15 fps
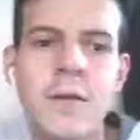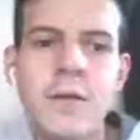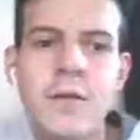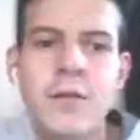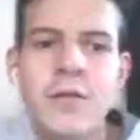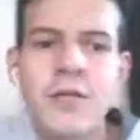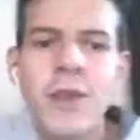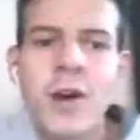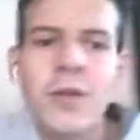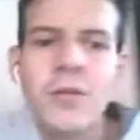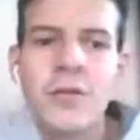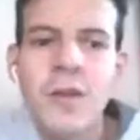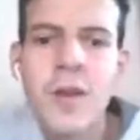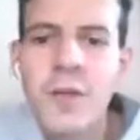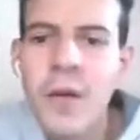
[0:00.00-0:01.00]
Bonjour à
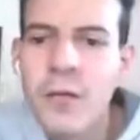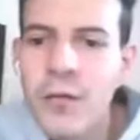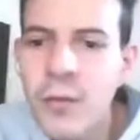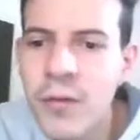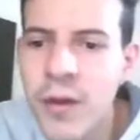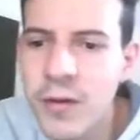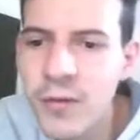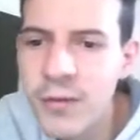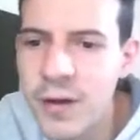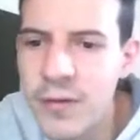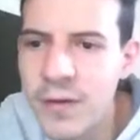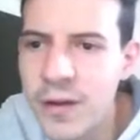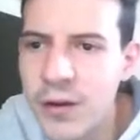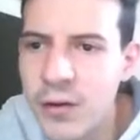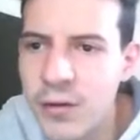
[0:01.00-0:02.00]
tous et bienvenue pour cette nouvelle
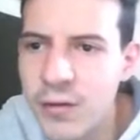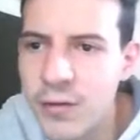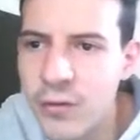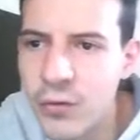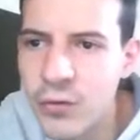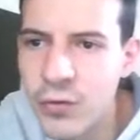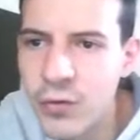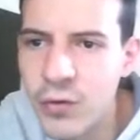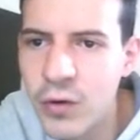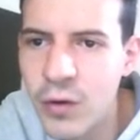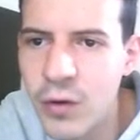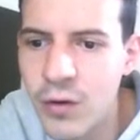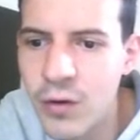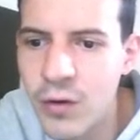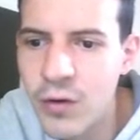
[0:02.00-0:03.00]
vidéo. On joue contre
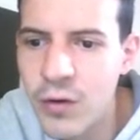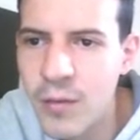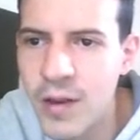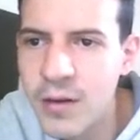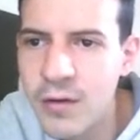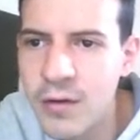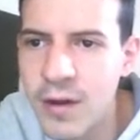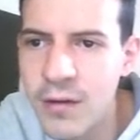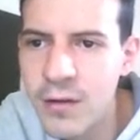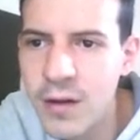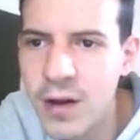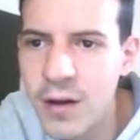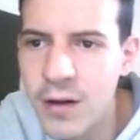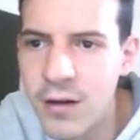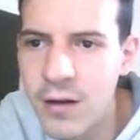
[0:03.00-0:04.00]
le, maître
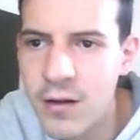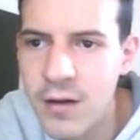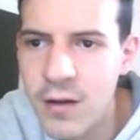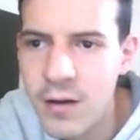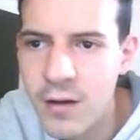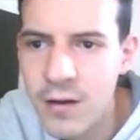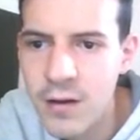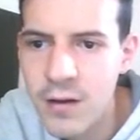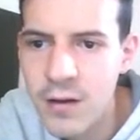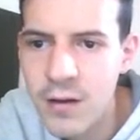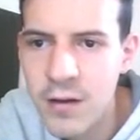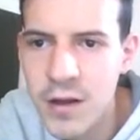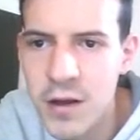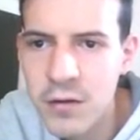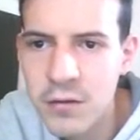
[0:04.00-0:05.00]
national
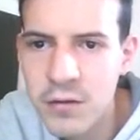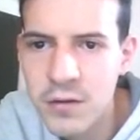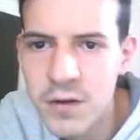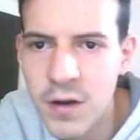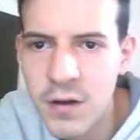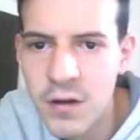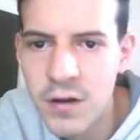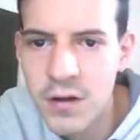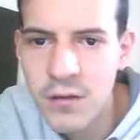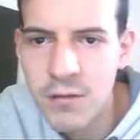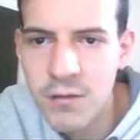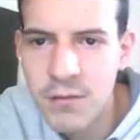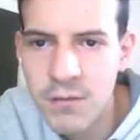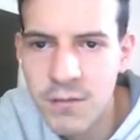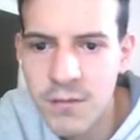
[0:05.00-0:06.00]
Li Yangseng.
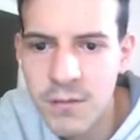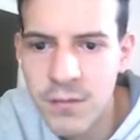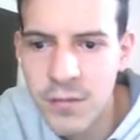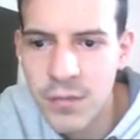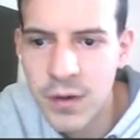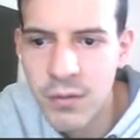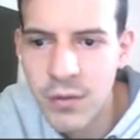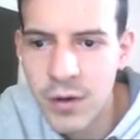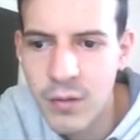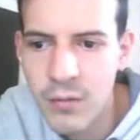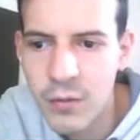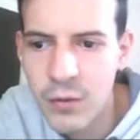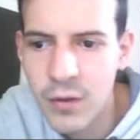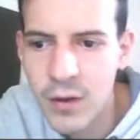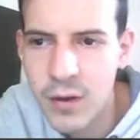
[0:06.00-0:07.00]
Un problème
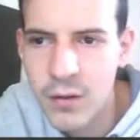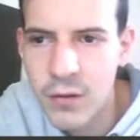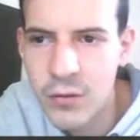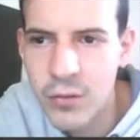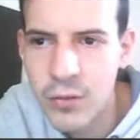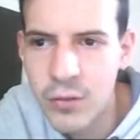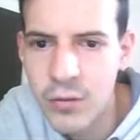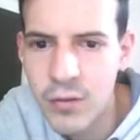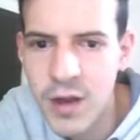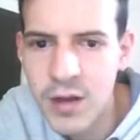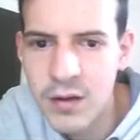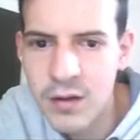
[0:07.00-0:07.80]
de connexion pour lui.